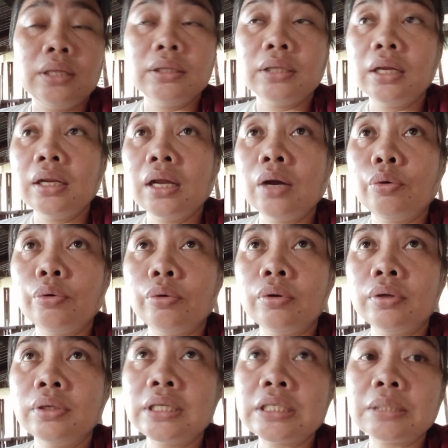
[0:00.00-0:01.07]
hintayin na ako
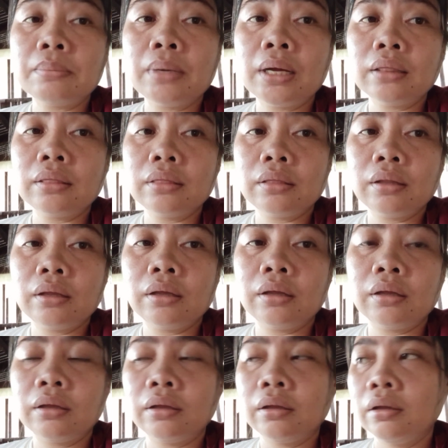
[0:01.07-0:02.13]
this month
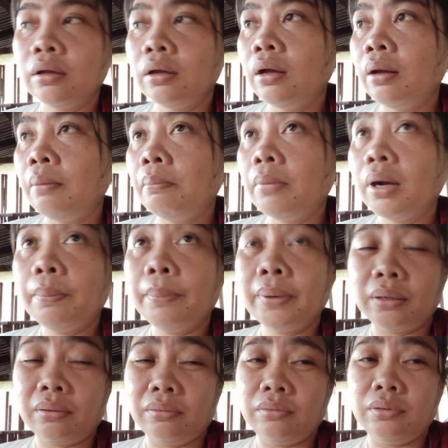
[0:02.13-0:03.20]

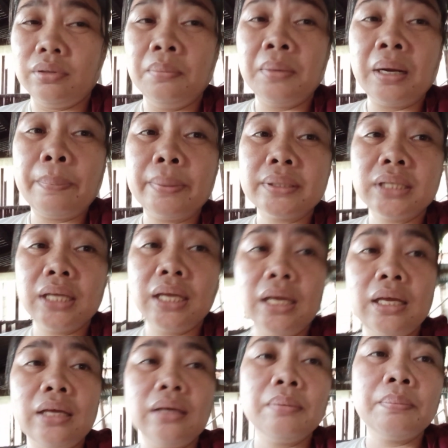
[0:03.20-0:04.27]
makapag,
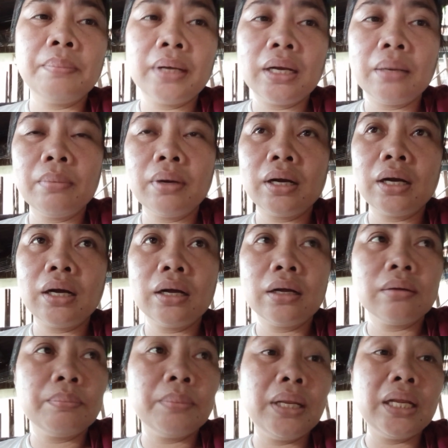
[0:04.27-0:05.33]
makapag-CE para
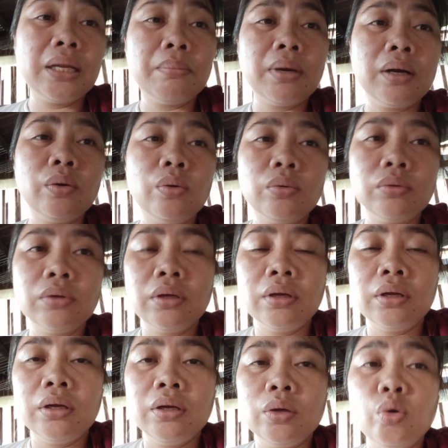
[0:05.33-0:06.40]
makabili ng bagong
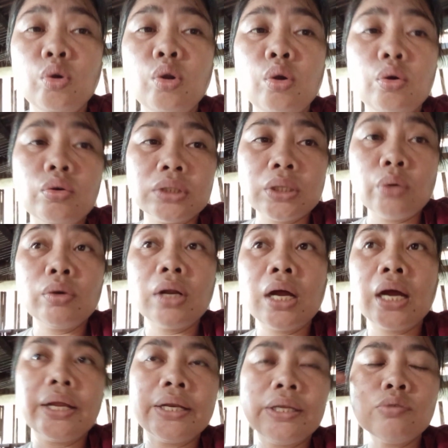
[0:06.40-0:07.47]
gulong. Sa
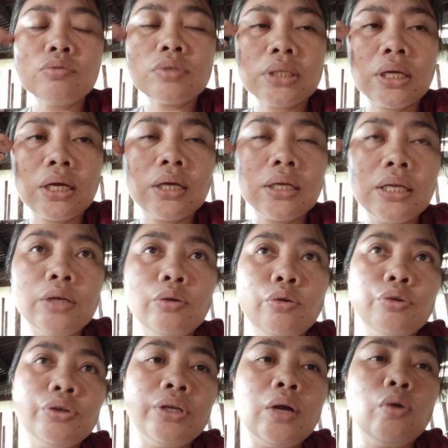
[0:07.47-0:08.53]
unahan, yung sa
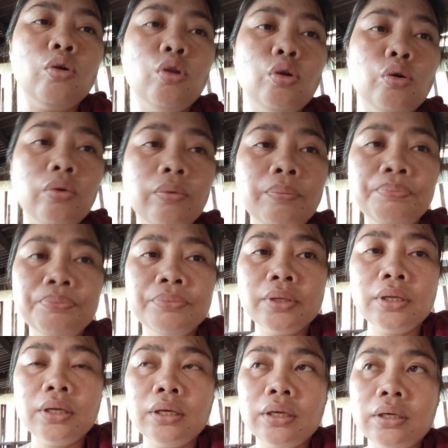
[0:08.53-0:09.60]
likod na gulong,
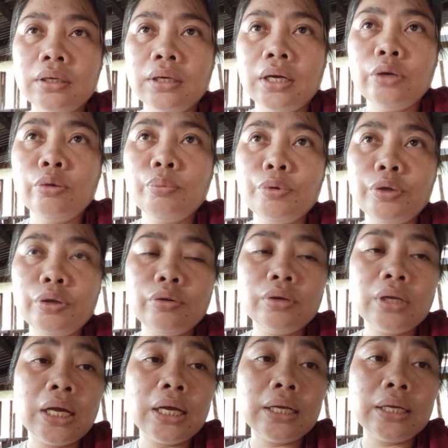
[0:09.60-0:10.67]
ano po
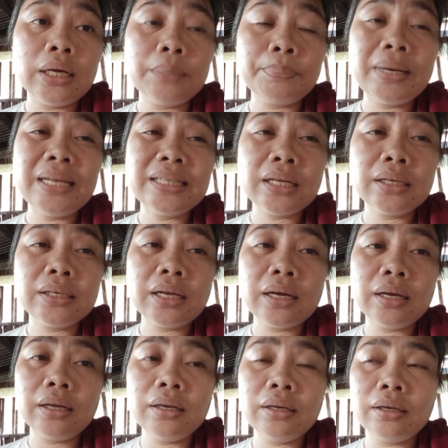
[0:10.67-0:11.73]
yun, na, napalitan
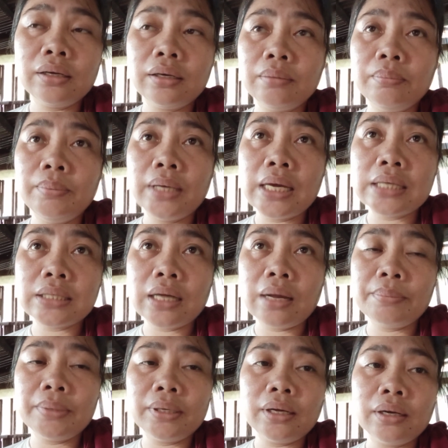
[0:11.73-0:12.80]
dahil nagbigay
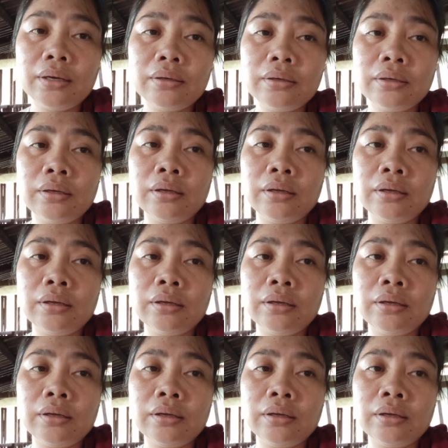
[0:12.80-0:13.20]
sa amin ng